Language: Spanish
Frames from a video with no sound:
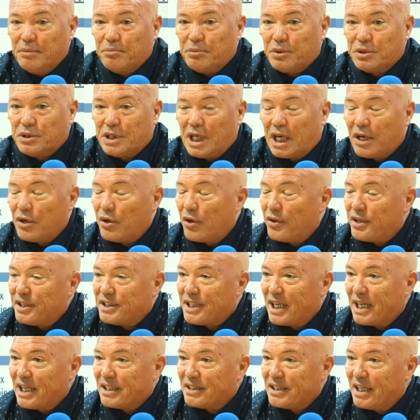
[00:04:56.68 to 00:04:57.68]
pues ya
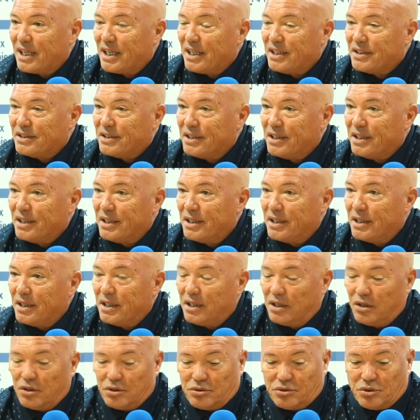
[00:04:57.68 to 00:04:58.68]
conocéis a Casares
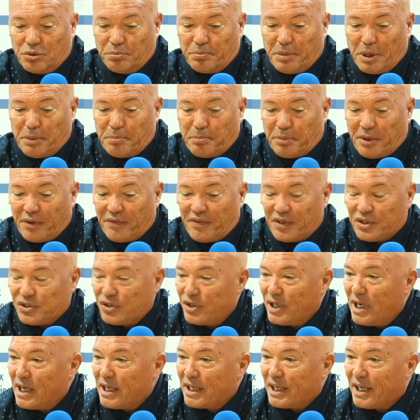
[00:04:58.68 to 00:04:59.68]
y, lo súper
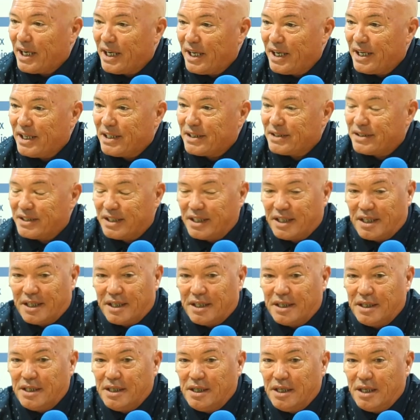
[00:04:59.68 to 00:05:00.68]
profesional que es,
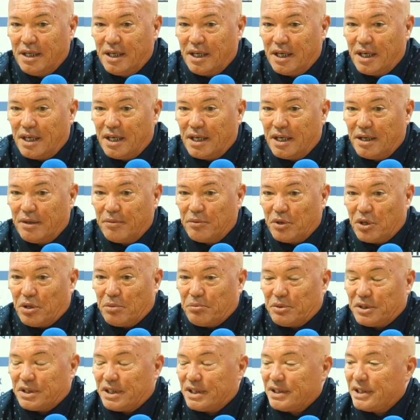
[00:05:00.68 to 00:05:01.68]
eh, eh,
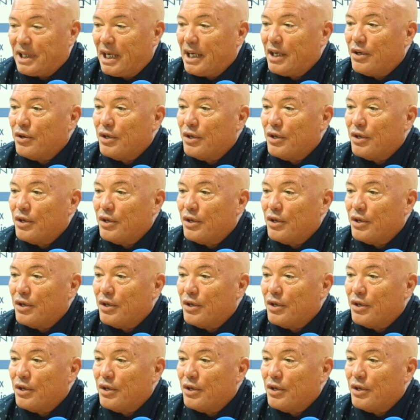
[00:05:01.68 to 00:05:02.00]
bueno, pues está ahí